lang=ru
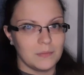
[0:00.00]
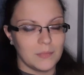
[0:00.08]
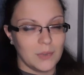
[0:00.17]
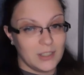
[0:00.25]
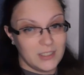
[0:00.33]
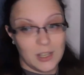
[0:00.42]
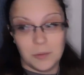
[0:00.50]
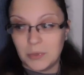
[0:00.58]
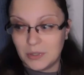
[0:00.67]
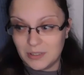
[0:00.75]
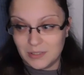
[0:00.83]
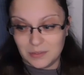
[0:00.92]
хотя
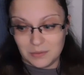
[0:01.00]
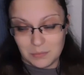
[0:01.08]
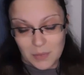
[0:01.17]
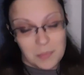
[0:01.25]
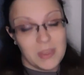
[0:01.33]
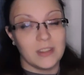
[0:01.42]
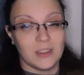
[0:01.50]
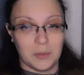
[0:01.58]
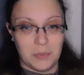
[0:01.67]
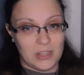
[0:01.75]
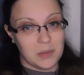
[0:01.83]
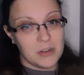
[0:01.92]
бы
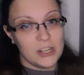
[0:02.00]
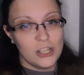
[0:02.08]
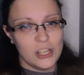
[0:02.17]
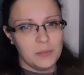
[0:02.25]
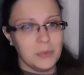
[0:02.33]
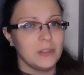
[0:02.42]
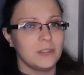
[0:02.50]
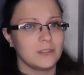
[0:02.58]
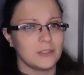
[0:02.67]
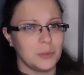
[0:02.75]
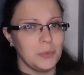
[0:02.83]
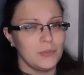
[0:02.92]
моментами небольшими,
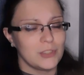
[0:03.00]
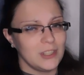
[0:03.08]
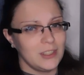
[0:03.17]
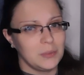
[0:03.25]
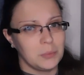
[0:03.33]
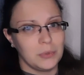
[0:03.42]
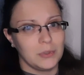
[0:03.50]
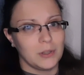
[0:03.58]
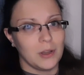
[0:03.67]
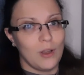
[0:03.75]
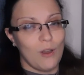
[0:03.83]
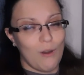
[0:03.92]
на мой взгляд,
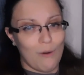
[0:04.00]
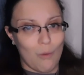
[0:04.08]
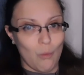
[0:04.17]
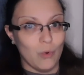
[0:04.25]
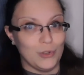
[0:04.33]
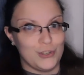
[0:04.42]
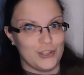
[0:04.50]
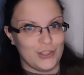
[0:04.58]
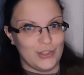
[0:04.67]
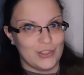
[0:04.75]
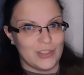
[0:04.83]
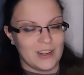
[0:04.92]
было очень
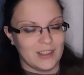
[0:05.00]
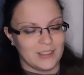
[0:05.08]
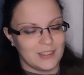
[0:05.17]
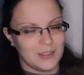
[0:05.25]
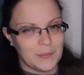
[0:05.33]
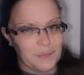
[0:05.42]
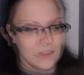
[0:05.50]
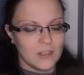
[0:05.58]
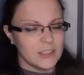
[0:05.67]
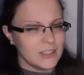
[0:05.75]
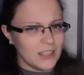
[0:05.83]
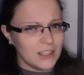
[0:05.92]
интересно.
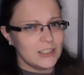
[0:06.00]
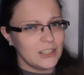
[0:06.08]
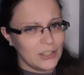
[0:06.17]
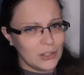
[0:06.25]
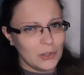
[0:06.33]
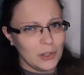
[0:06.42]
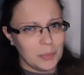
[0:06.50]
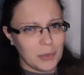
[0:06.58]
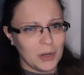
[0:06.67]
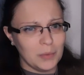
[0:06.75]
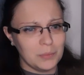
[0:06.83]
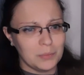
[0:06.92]
Некоторые герои
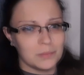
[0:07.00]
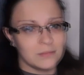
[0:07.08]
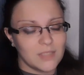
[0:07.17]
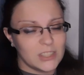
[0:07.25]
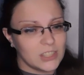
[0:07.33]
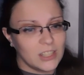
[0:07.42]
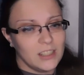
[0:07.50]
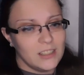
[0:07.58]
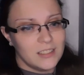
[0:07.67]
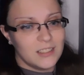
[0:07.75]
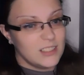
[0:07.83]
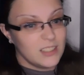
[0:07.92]
прям
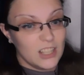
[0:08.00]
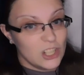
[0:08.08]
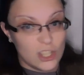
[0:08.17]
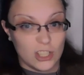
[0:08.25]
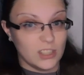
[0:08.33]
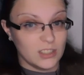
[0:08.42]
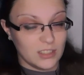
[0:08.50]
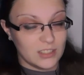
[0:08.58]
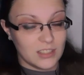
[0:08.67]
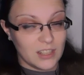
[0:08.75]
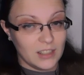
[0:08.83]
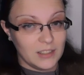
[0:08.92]
открылись с неожиданной
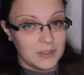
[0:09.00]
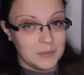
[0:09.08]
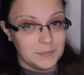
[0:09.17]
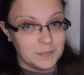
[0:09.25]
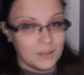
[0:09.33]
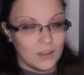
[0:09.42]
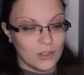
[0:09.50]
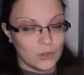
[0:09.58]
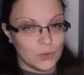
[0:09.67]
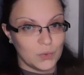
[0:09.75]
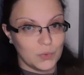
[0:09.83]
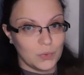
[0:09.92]
стороны.
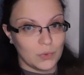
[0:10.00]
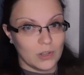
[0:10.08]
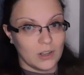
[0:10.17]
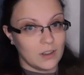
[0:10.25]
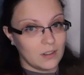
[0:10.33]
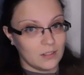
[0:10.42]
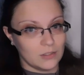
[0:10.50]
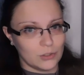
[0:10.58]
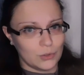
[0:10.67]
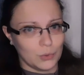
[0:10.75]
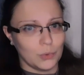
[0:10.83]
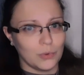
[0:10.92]
Ну, а
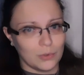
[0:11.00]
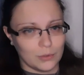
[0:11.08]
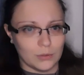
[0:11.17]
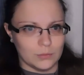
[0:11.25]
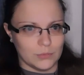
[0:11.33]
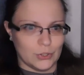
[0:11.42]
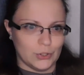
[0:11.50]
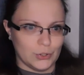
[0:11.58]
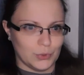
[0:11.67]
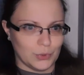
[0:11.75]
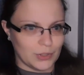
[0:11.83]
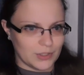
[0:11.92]
то, на
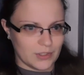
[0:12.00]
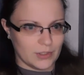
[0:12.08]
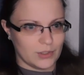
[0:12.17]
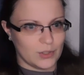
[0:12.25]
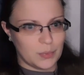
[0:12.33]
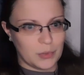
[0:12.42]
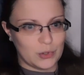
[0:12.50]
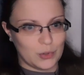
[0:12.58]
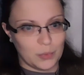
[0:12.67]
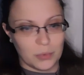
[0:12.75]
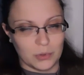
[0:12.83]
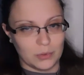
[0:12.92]
что оказался
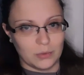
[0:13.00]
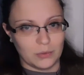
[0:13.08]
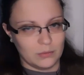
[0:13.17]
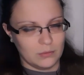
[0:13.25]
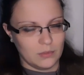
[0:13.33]
способен